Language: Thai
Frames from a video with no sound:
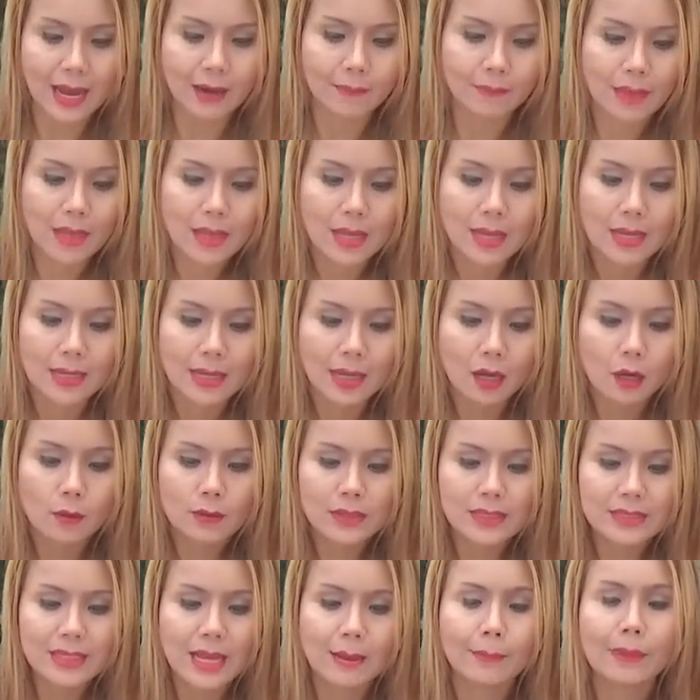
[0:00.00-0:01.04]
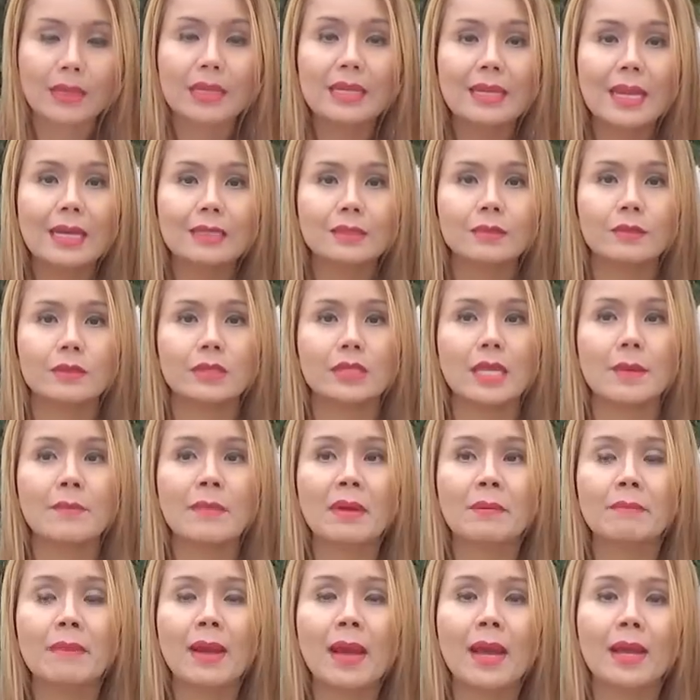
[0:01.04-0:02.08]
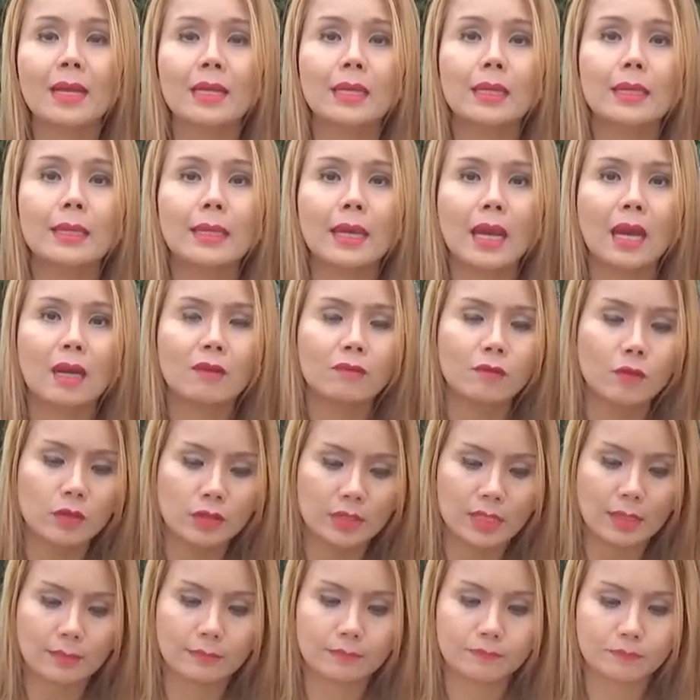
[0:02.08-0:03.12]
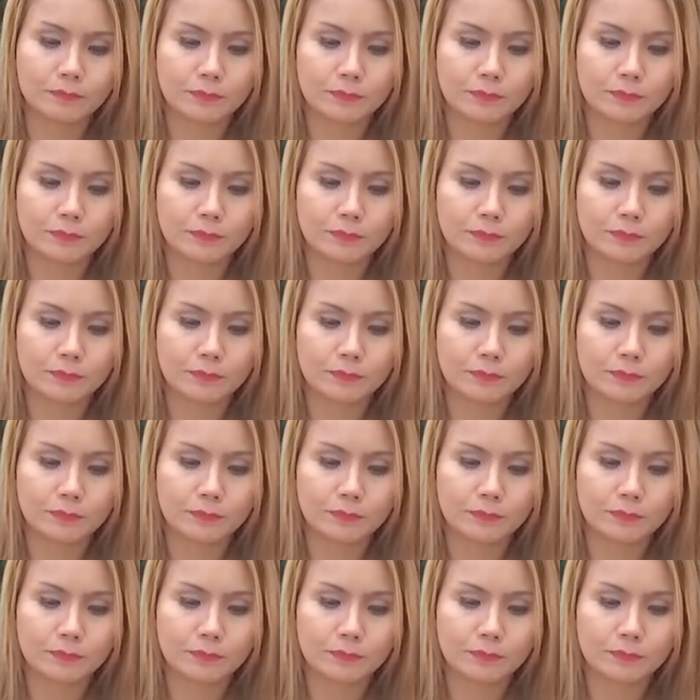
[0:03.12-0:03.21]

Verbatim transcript: 3 แลาข้อที่ 3 อันนี้น่าสนใจมากๆเลยนะคะโฟจา